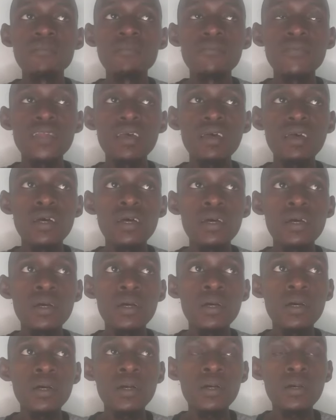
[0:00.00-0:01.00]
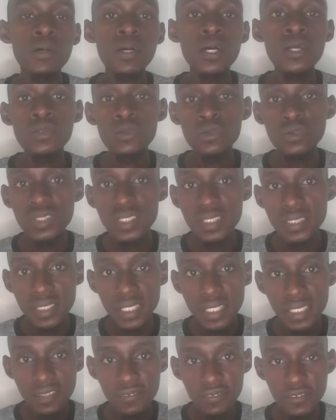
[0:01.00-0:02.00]
آه النقطة
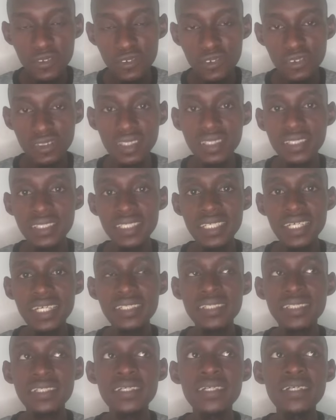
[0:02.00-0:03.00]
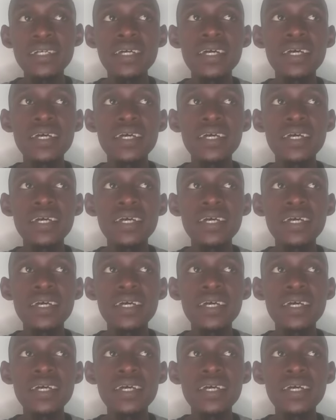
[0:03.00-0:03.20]
الثانية في النقطة دي ذاتها